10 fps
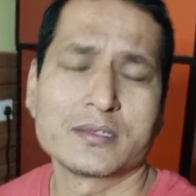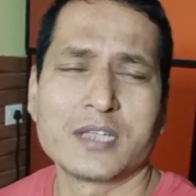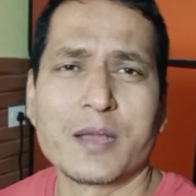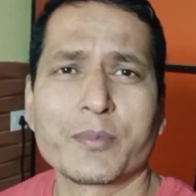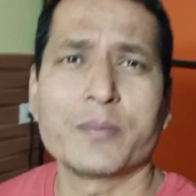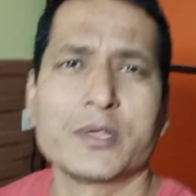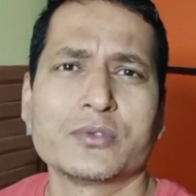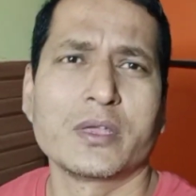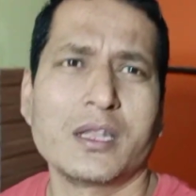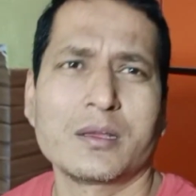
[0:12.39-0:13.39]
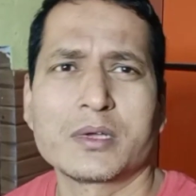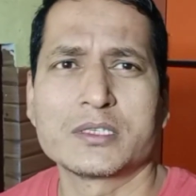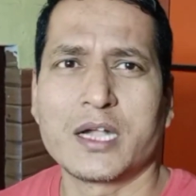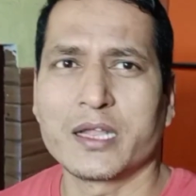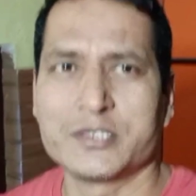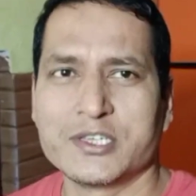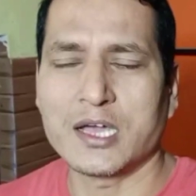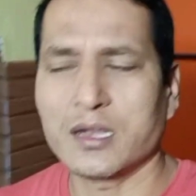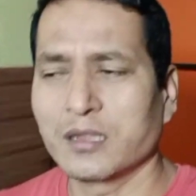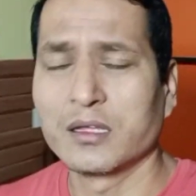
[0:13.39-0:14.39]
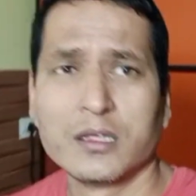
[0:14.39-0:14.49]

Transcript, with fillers: शाम के बज चुके हैं लगभग साढ़े चार